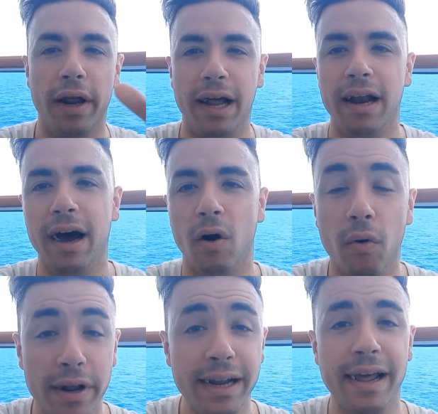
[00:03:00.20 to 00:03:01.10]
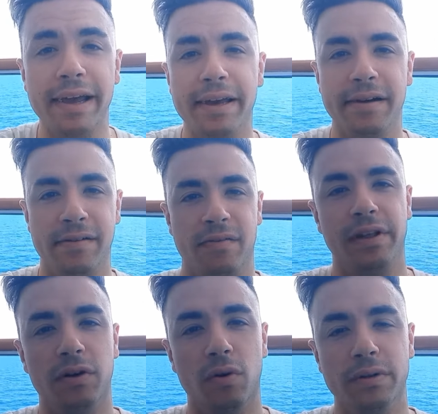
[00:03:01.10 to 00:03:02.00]
alla O'Reilly,
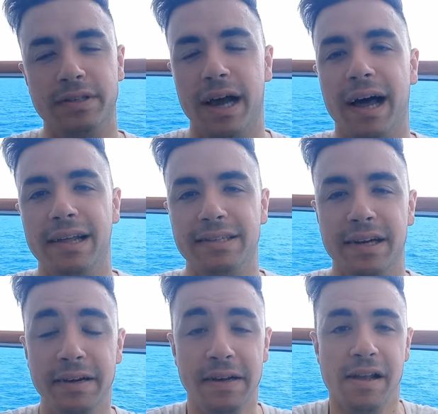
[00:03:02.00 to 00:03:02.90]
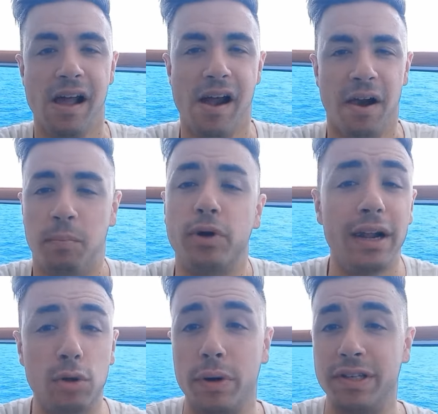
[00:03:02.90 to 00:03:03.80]
Nico Gonzalez più che
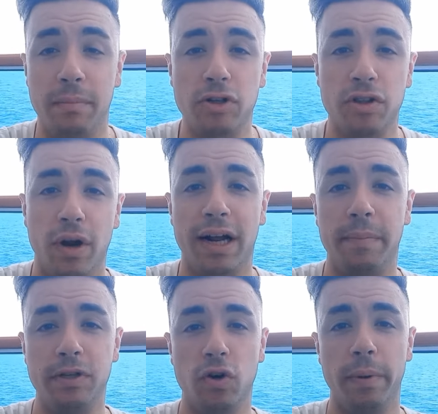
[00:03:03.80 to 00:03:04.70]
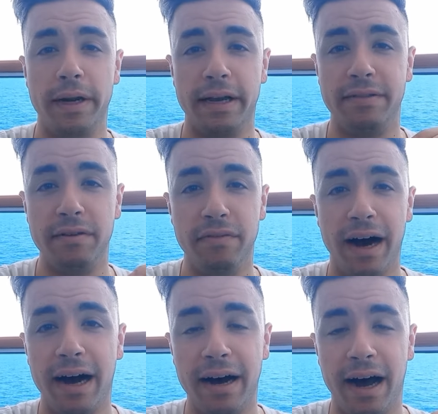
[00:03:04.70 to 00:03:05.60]
altro questa mossa non la capisco perché ti
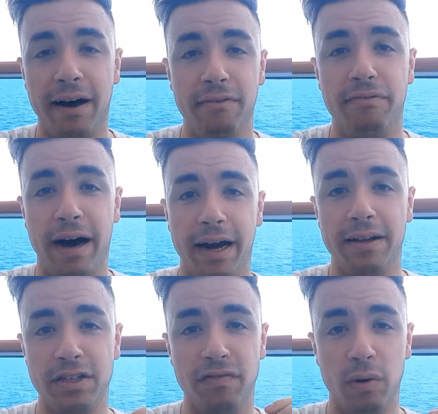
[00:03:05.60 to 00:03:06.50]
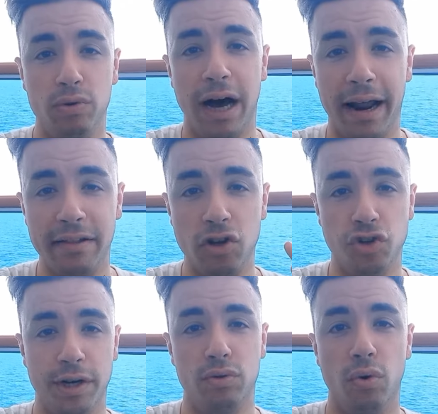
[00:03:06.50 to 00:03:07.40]
va a far svalutare dei
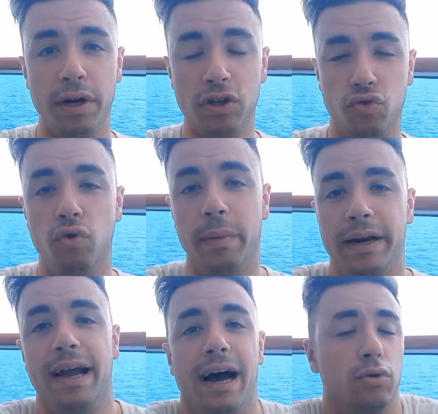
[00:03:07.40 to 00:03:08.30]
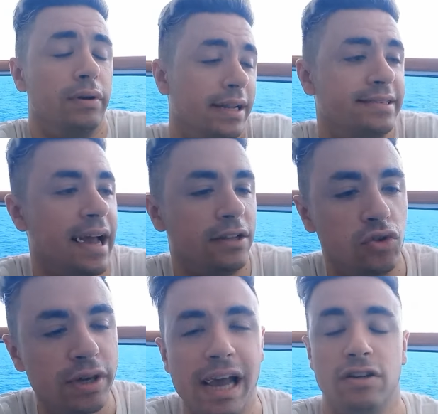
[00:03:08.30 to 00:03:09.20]
giocatori sul mercato. Nel senso,
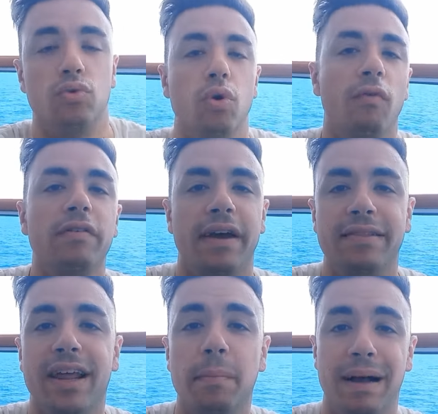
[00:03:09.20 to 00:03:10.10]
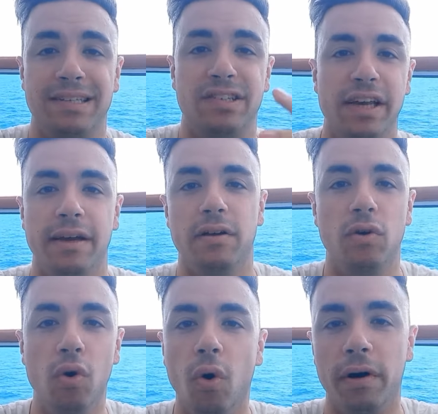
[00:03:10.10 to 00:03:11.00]
Chiesa tu lo vuoi vendere, ma se
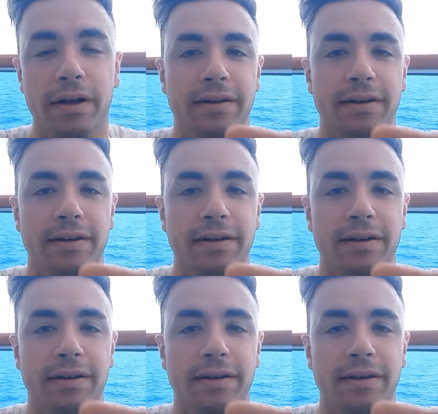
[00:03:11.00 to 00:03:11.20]
lo eh,